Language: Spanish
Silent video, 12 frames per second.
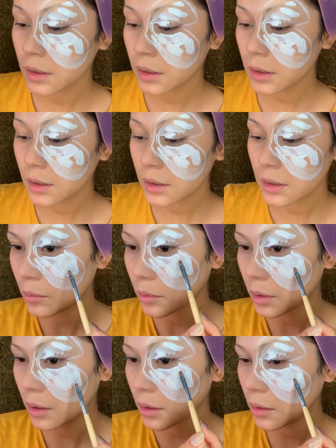niñas, un
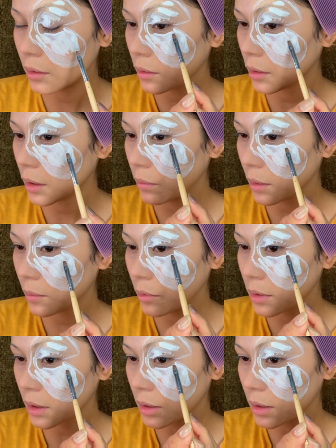poquito y
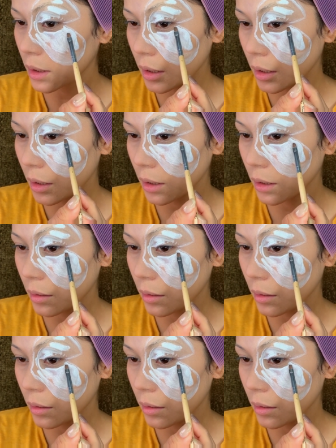vamos a estar